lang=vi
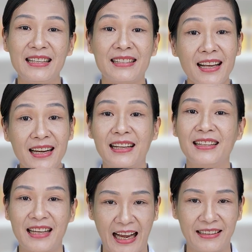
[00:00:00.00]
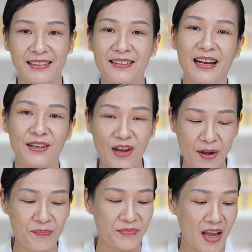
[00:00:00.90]
thì rất là thịnh hành ở các nước.
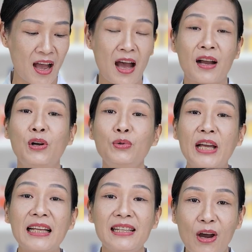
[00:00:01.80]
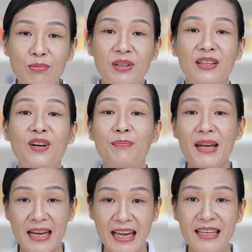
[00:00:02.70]
Glutathione thì được
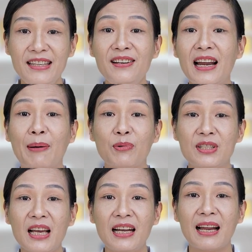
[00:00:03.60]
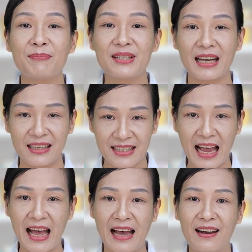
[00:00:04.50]
biết đến như là một chất làm trắng da